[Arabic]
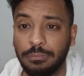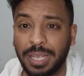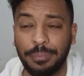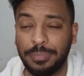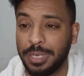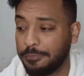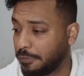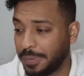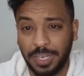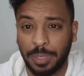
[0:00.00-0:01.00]
كان
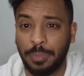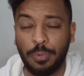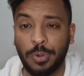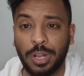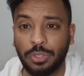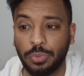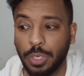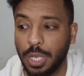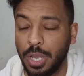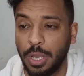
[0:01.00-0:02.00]
بيلف بهاني عمام
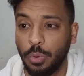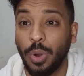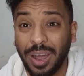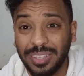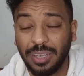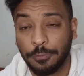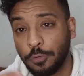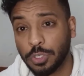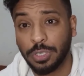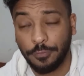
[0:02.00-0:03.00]
براحته واخطر
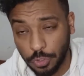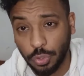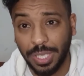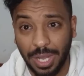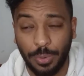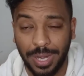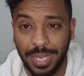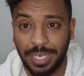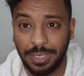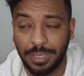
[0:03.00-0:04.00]
فرصه في الشوط
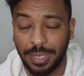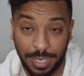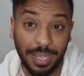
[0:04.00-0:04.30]
الاولاني